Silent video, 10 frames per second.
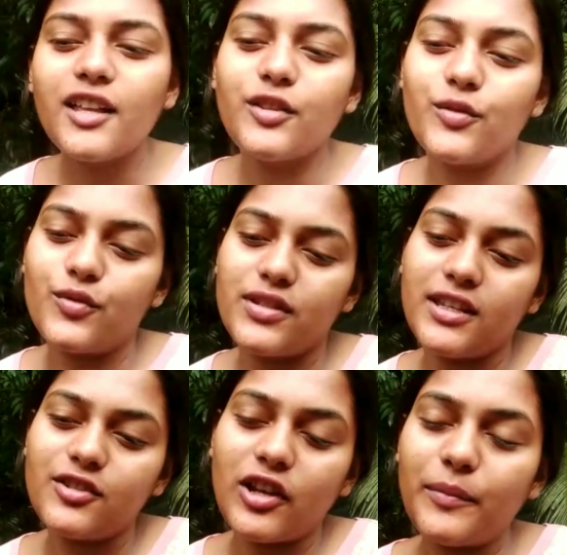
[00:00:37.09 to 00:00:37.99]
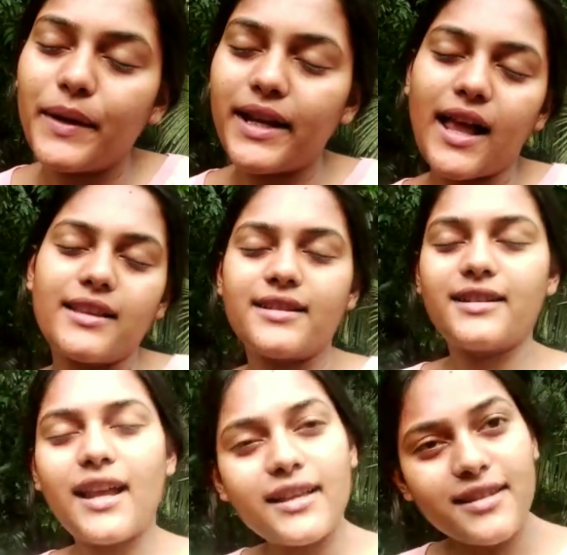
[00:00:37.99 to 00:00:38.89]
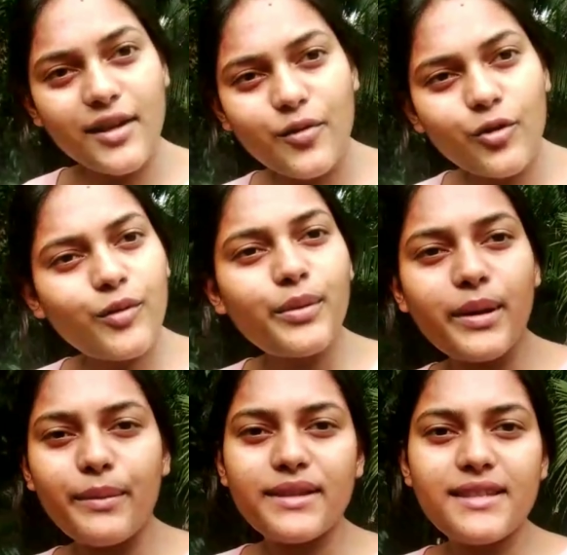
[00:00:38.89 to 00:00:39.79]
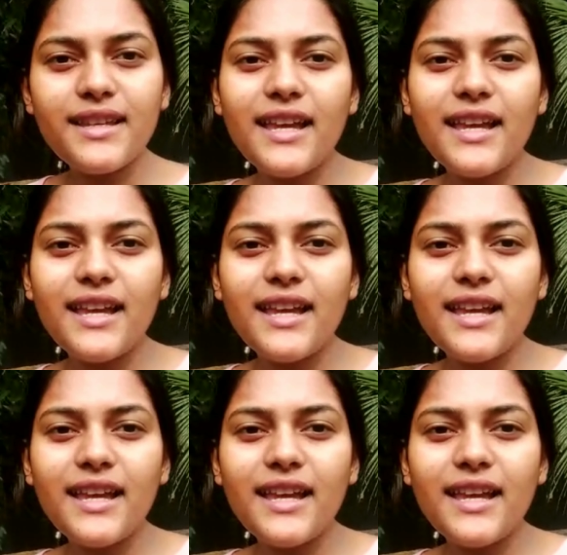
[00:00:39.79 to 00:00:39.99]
তো সেই জলপাইয়ের আচারটা আজকে করব ভেবেছি